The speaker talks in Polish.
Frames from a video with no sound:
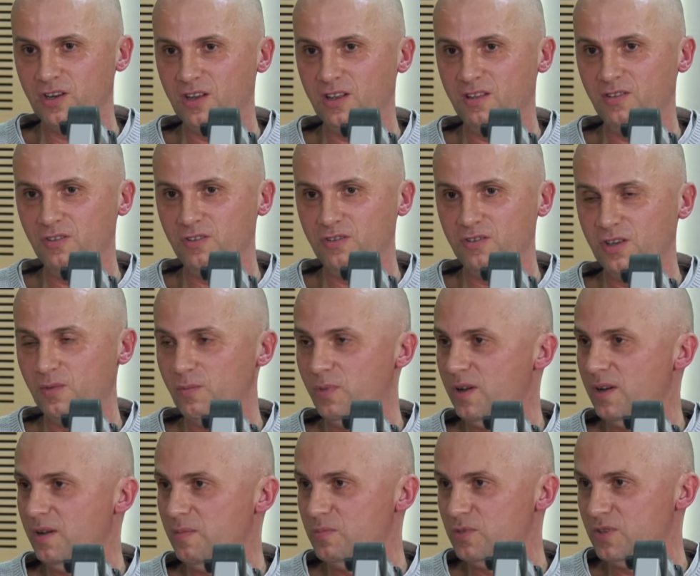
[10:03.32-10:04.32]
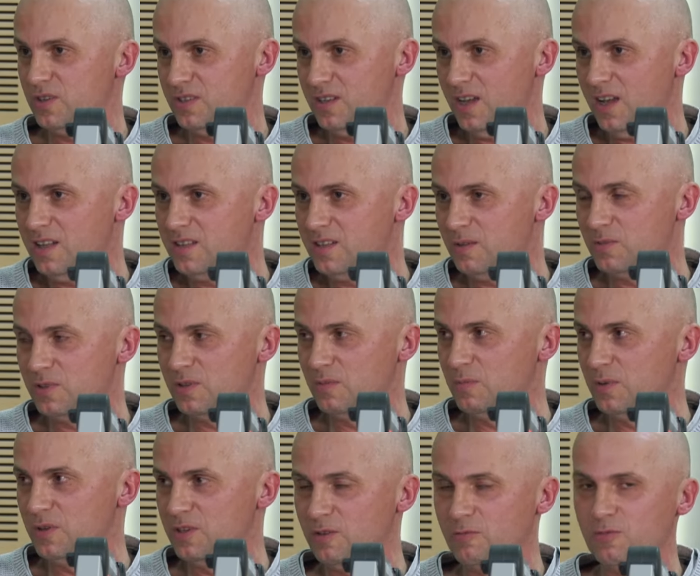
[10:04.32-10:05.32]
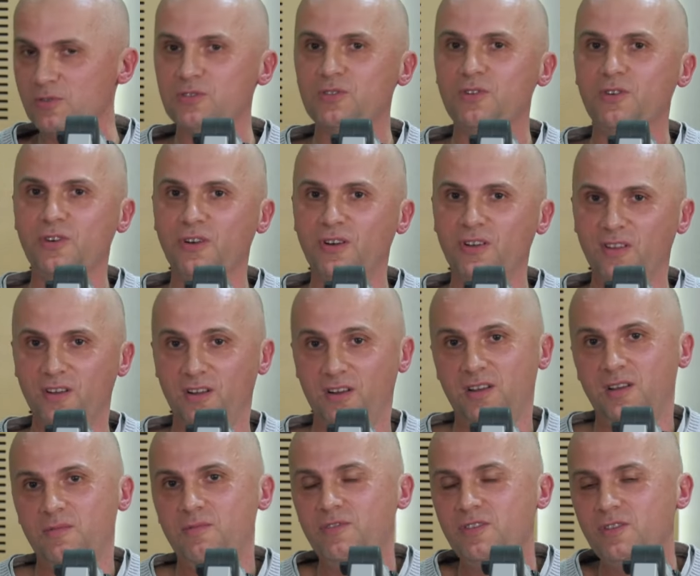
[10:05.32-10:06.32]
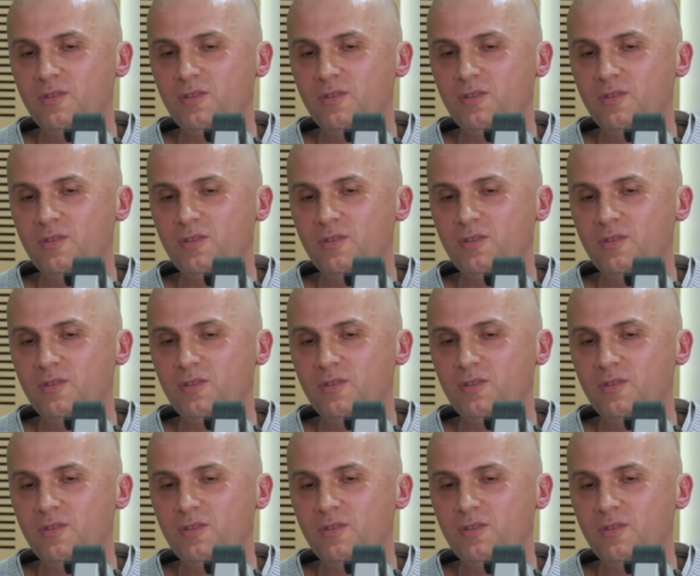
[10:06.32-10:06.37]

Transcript: no chyba przesadzam z tym piciem, no skoro, no ale ja mówię,